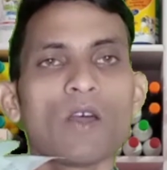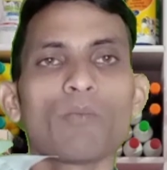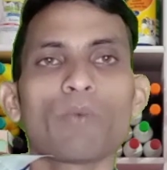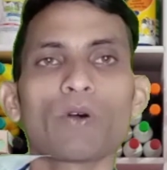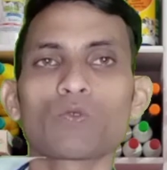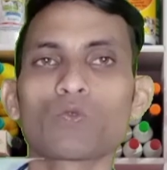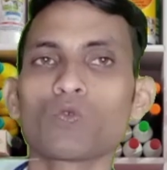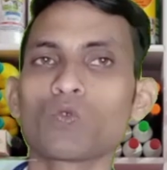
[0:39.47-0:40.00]

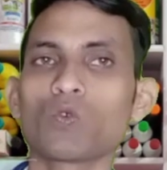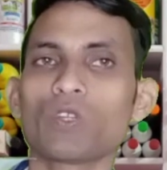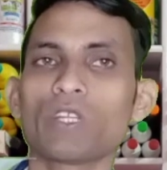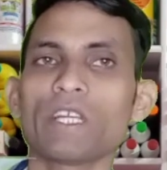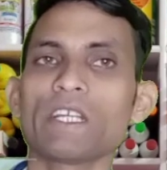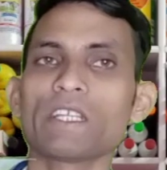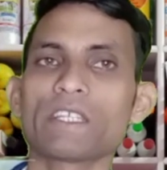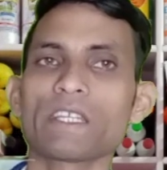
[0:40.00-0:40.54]
पशु को
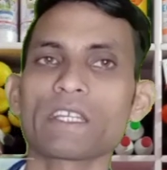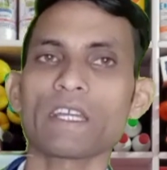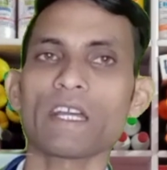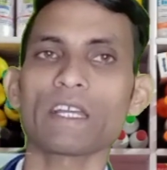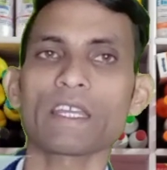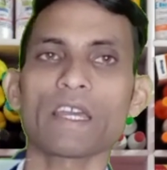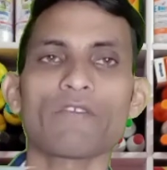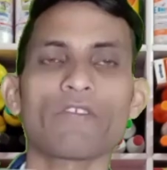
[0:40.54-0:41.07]
देने से क्या
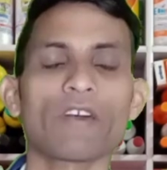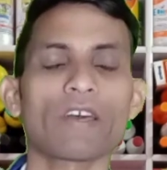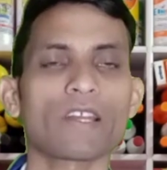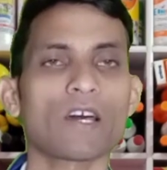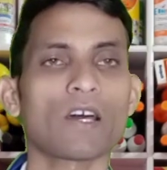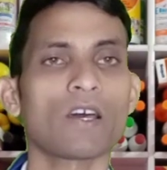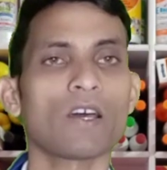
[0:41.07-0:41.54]
क्या फ़ायदा